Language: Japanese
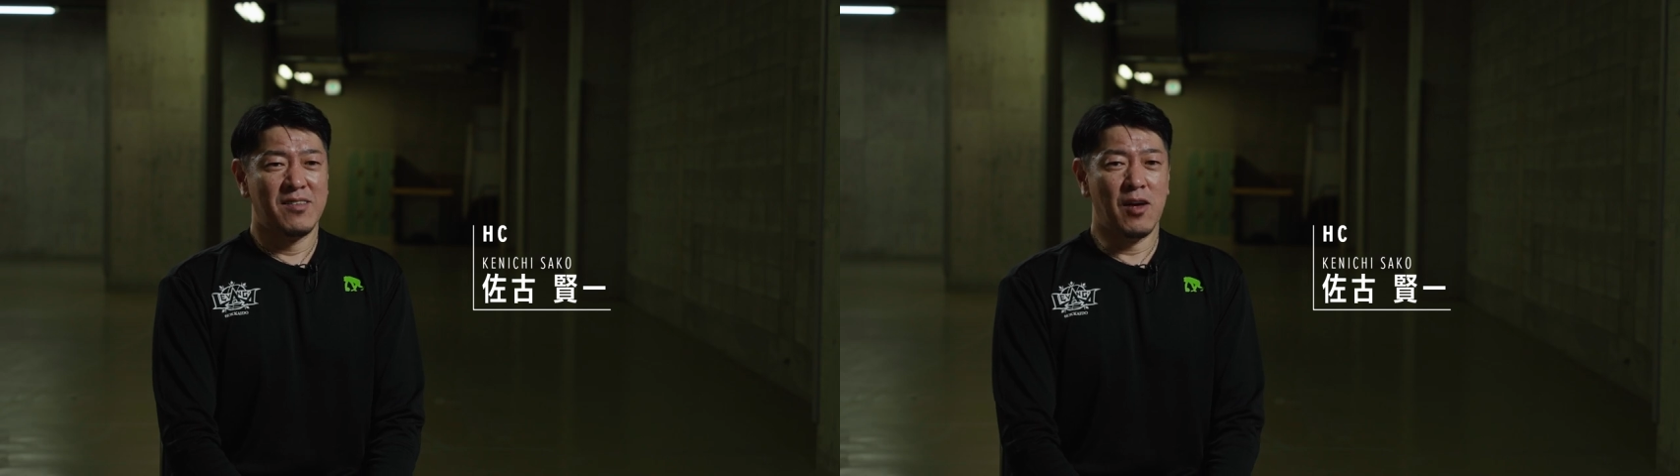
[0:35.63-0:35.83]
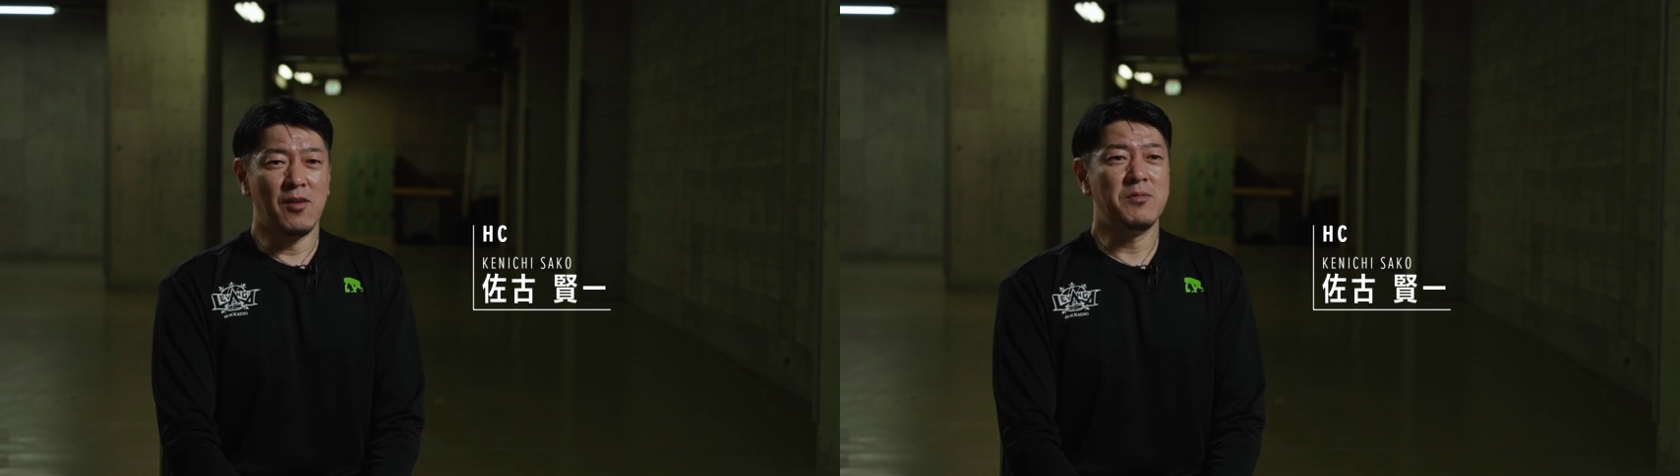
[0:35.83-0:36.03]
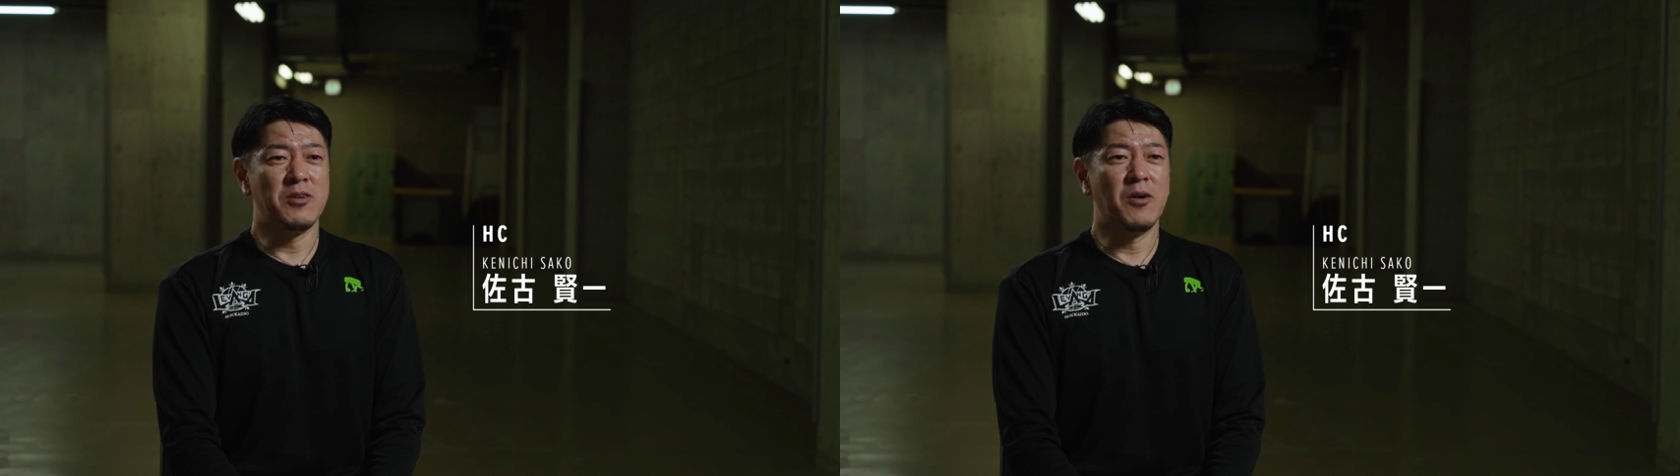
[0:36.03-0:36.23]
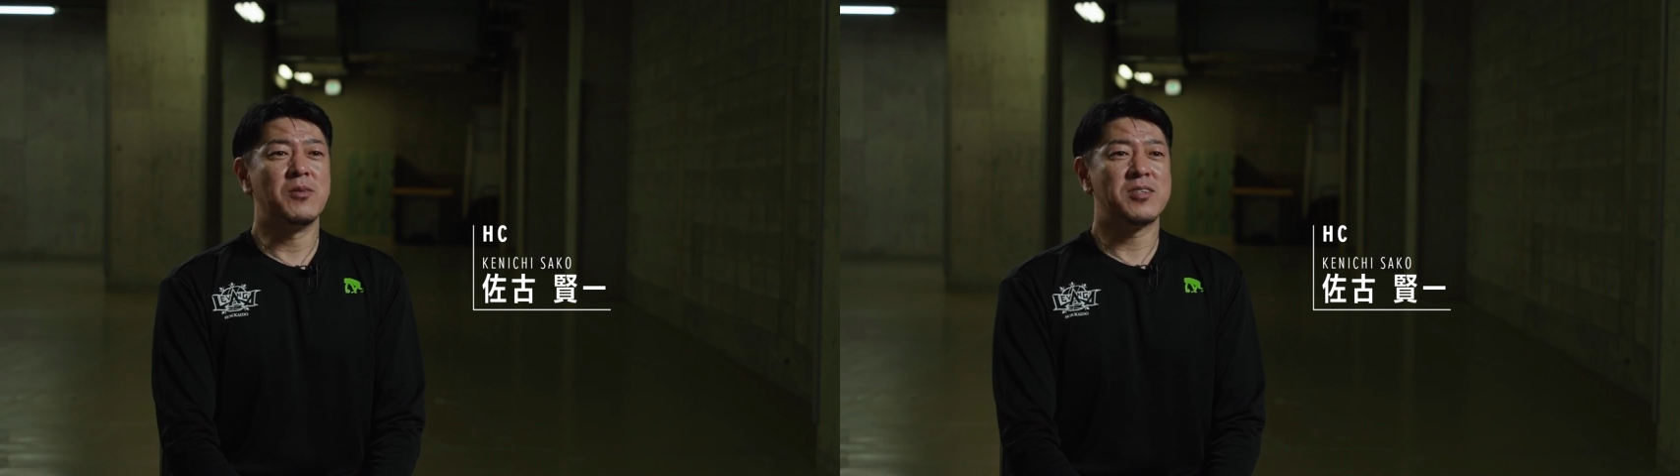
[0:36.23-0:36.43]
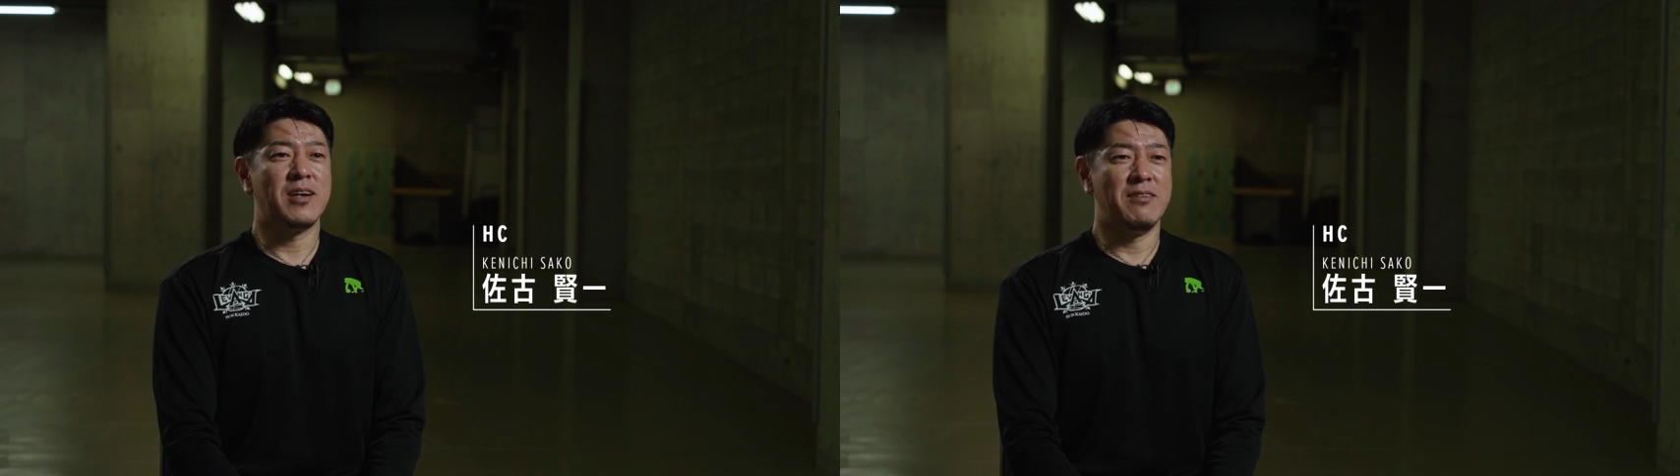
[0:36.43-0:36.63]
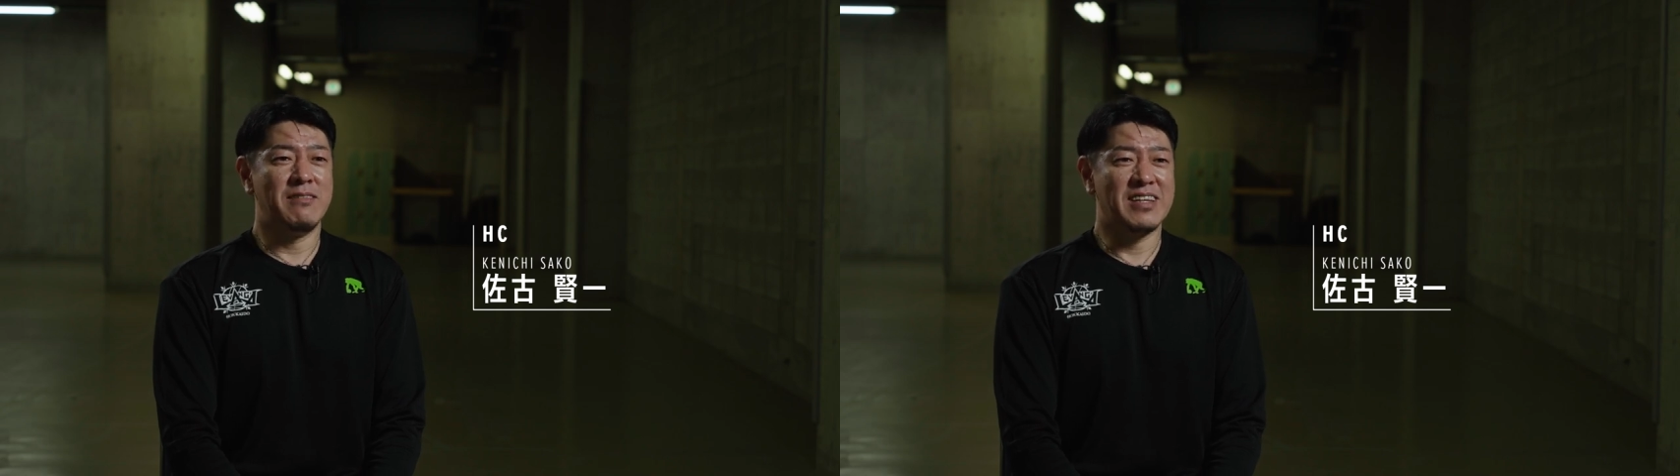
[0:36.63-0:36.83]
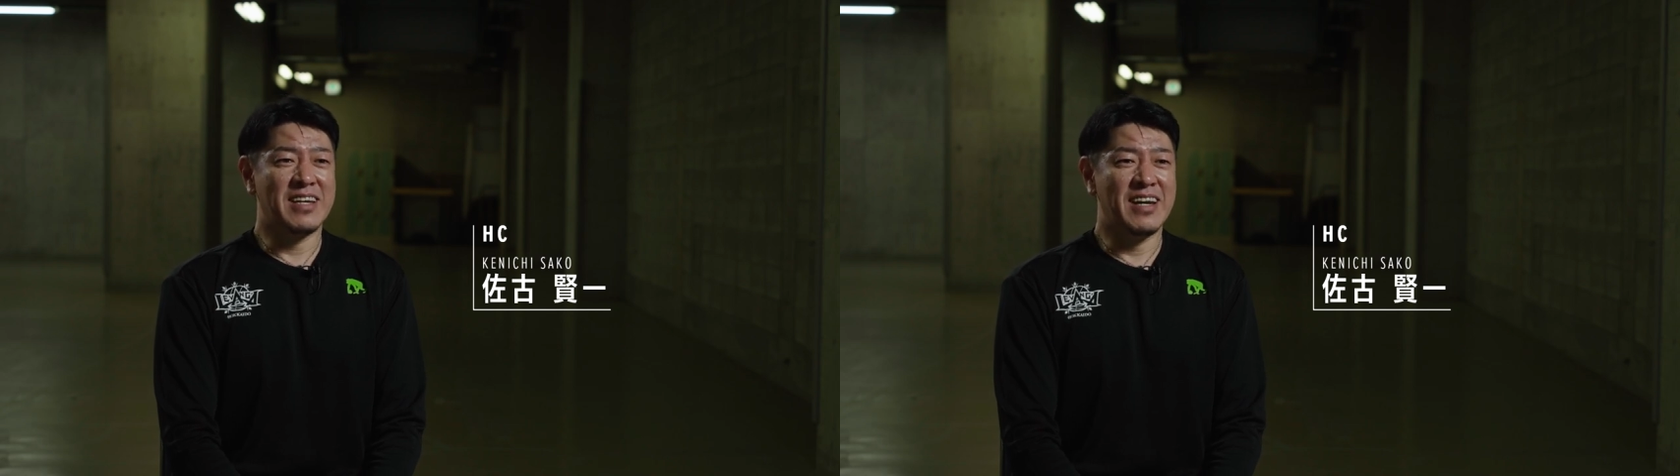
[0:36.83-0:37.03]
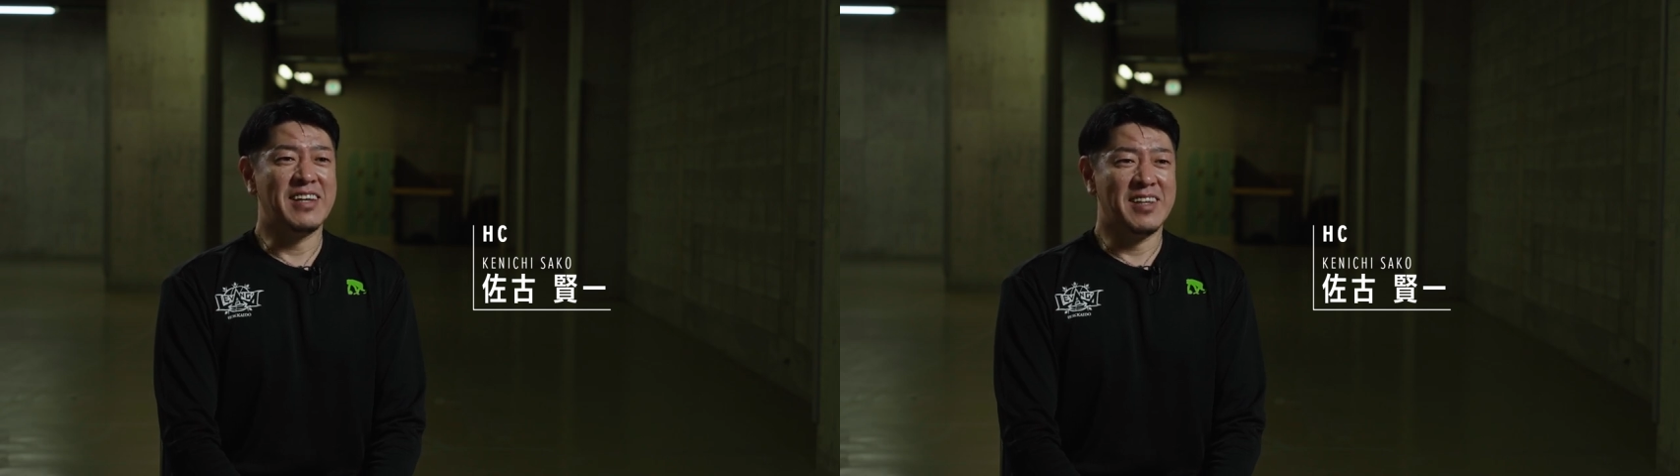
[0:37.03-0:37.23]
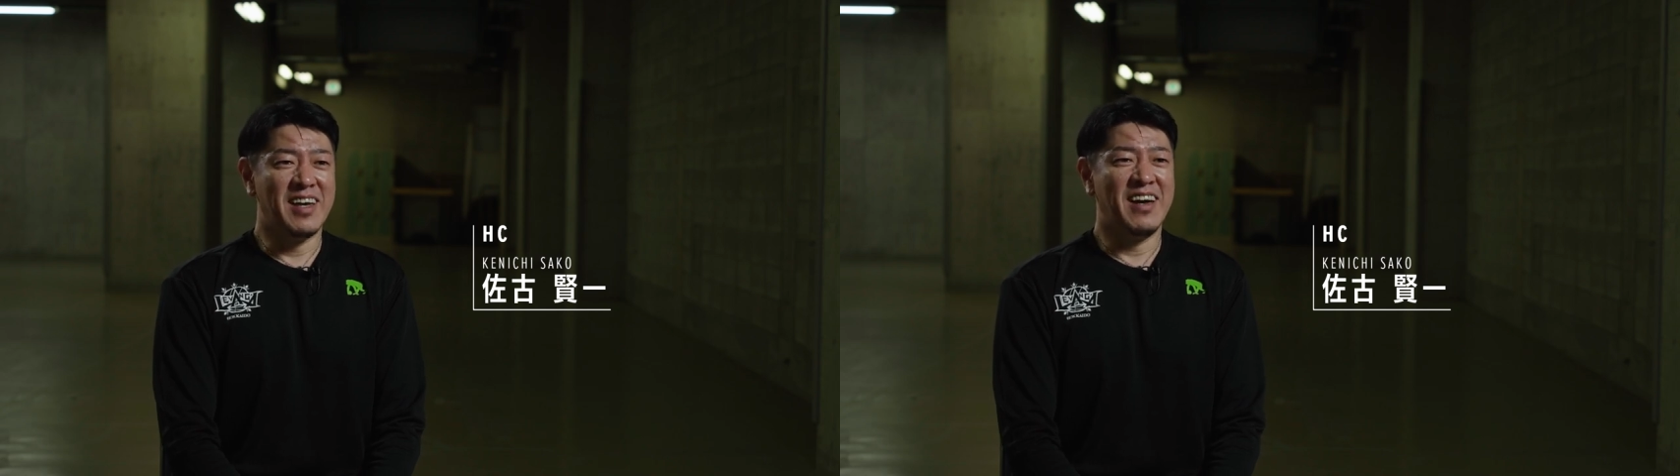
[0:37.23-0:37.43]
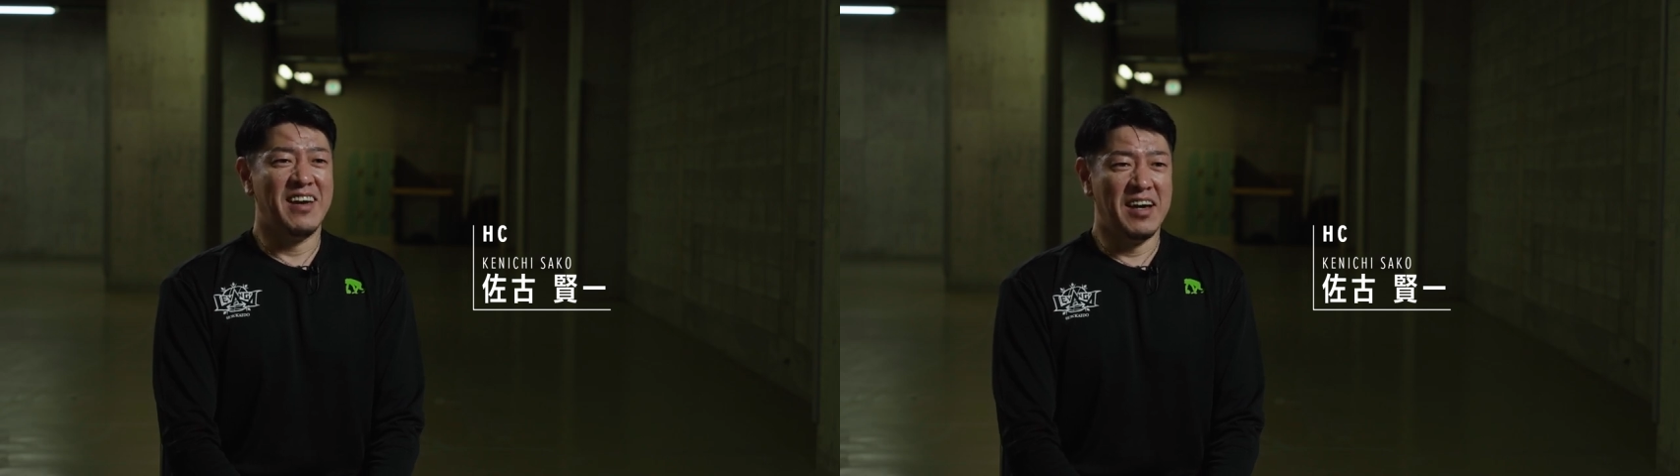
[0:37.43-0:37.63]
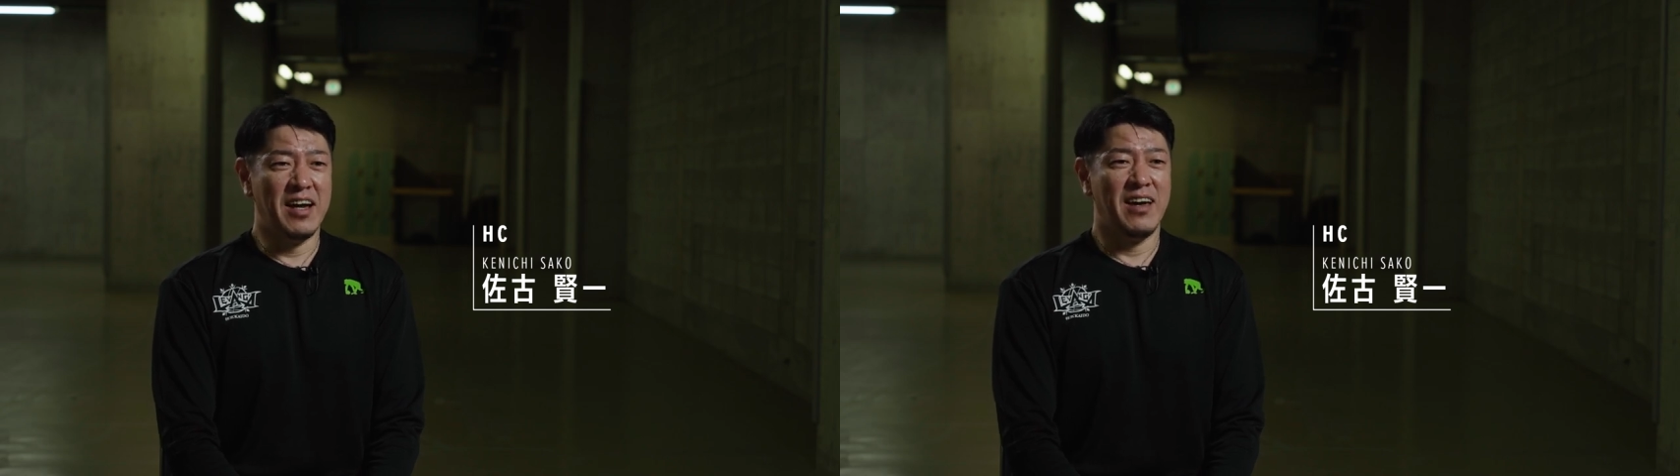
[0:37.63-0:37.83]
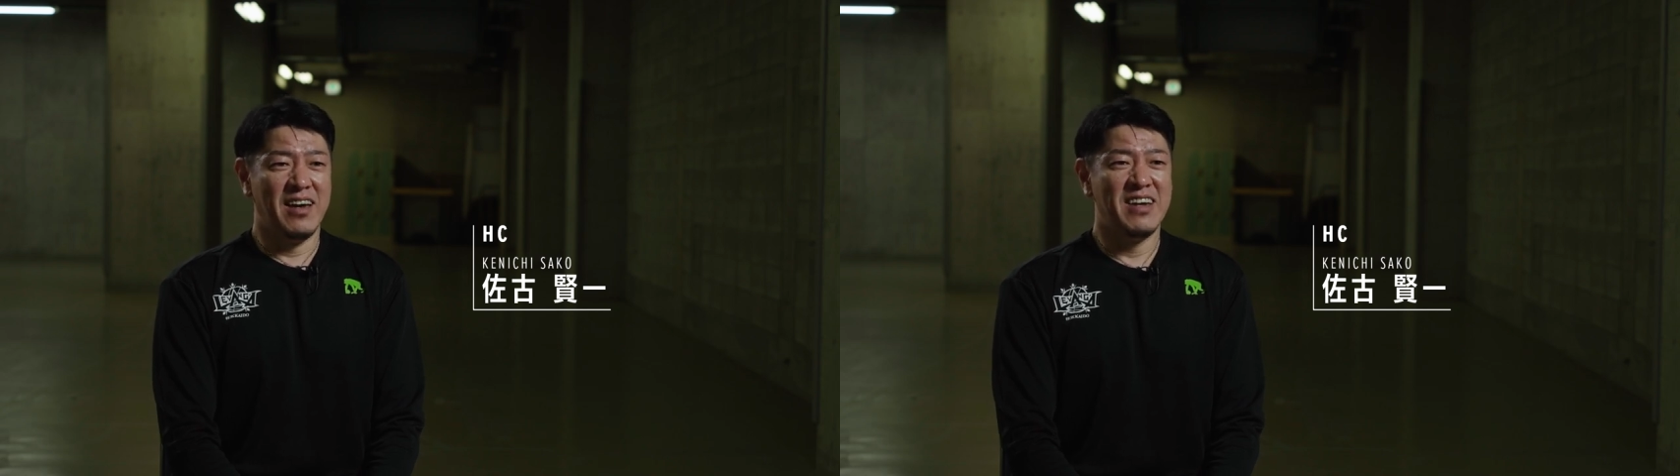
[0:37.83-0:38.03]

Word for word: 頼むよしか言われてないんで、はい、